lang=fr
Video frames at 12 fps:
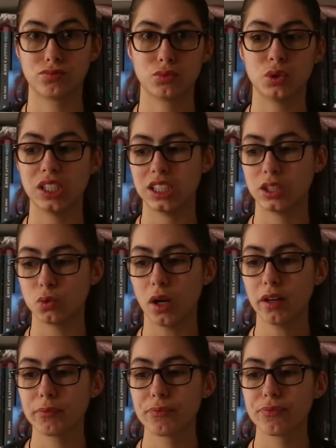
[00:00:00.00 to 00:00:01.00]
toutes les
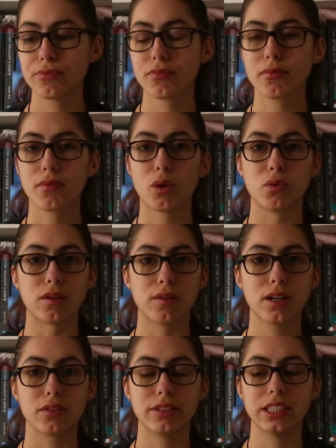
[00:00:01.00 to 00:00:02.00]
histoires, on va
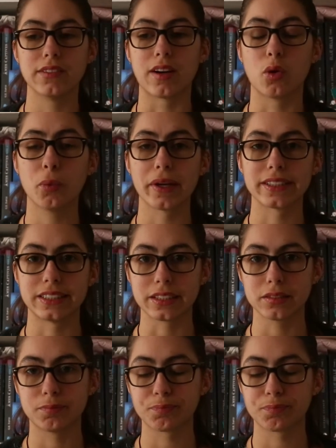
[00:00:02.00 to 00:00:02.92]
voir qu'en fait elle va repartir